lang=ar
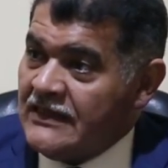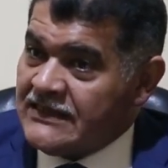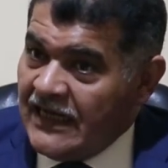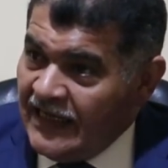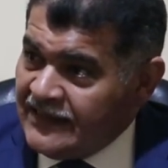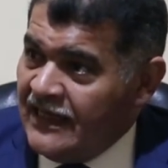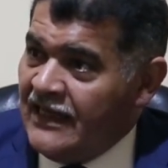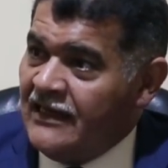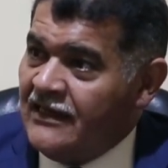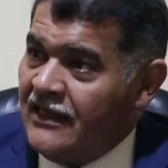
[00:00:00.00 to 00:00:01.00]

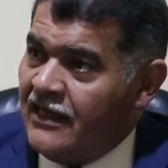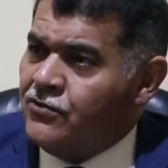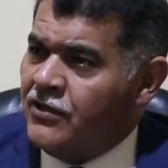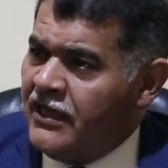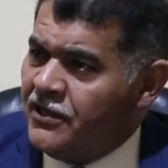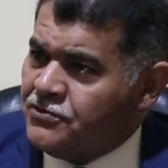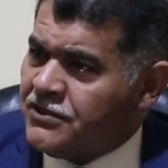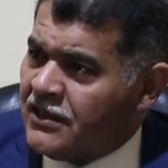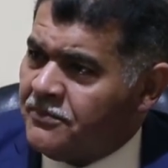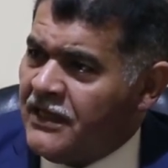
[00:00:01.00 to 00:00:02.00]
ساعتها أنه لا يجوز
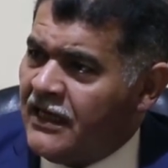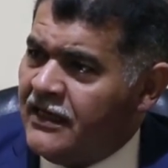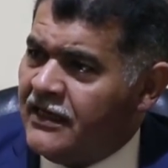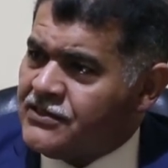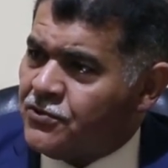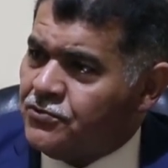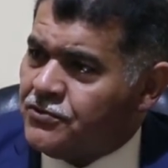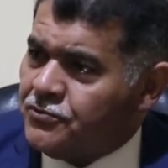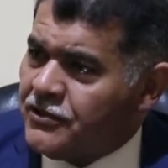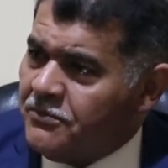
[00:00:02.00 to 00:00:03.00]
القبض علي إذا كنت
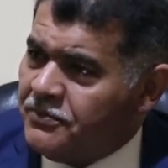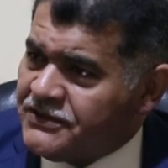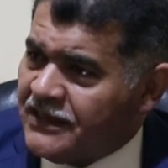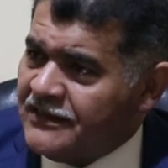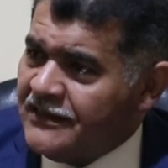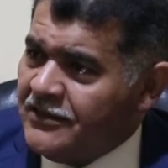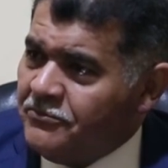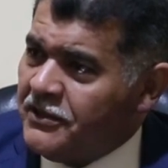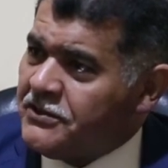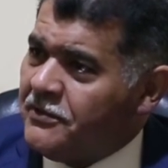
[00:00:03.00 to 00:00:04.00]
متلبسا
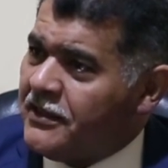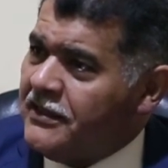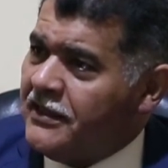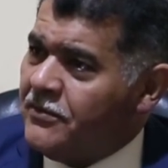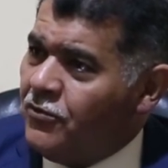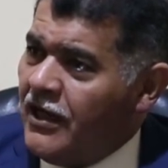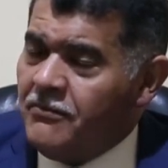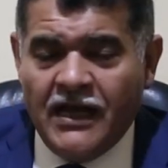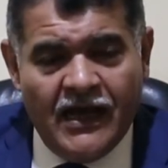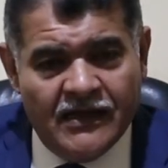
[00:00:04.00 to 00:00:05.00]
باعتبار أن أنا
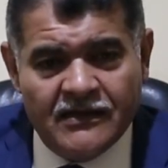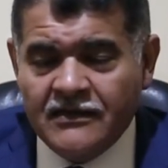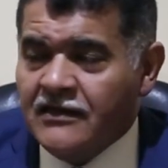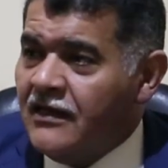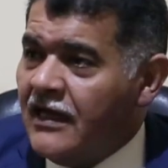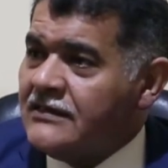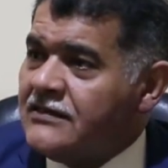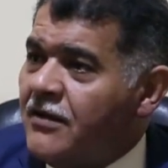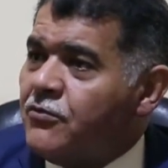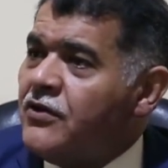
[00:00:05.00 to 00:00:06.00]
محامي لا
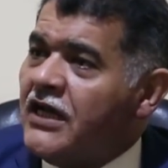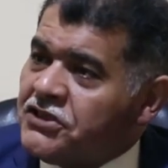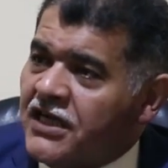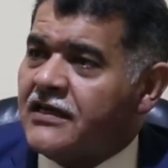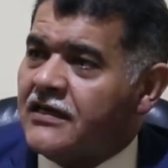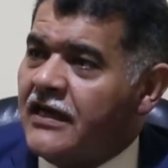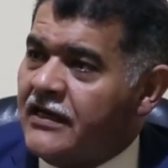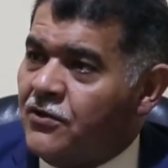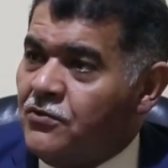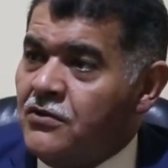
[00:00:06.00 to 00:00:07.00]
هذا أمر لا شك
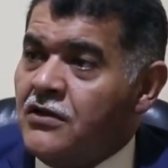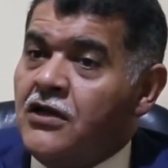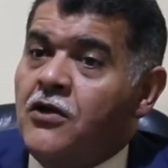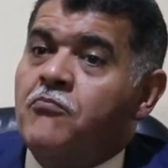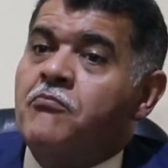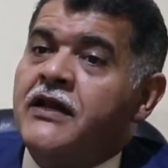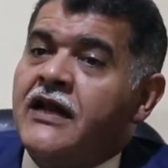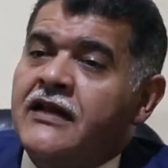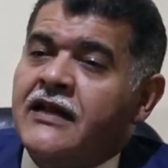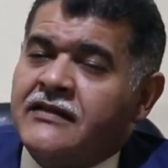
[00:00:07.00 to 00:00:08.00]
أنه من
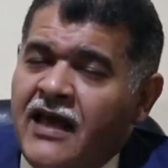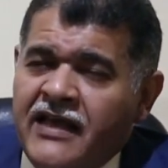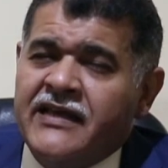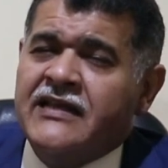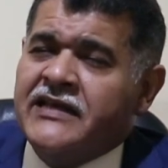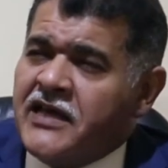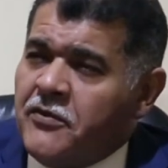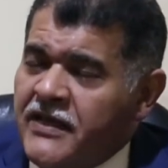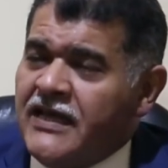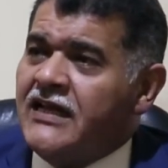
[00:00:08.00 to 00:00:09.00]
النتائج
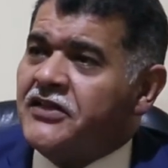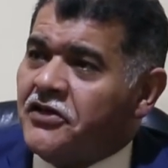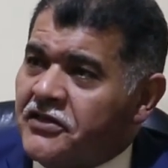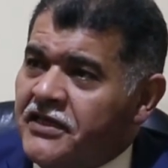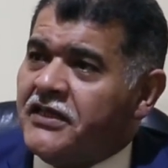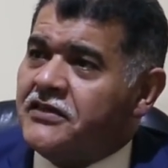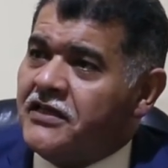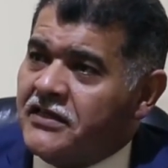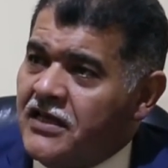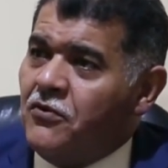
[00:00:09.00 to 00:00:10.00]
الإيجابية لتنقية
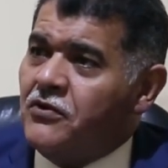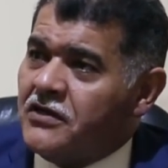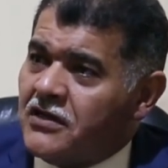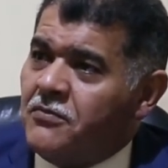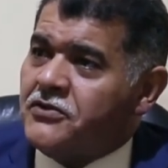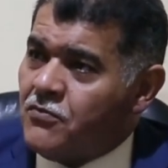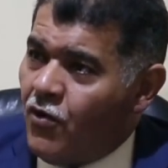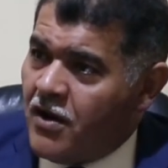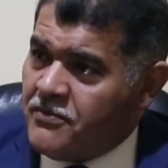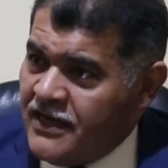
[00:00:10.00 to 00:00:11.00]
جداول نقابة
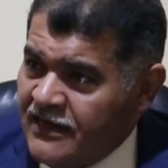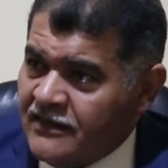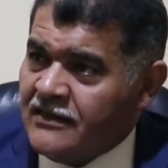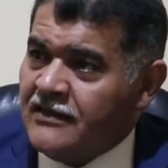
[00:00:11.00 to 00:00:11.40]
المحامين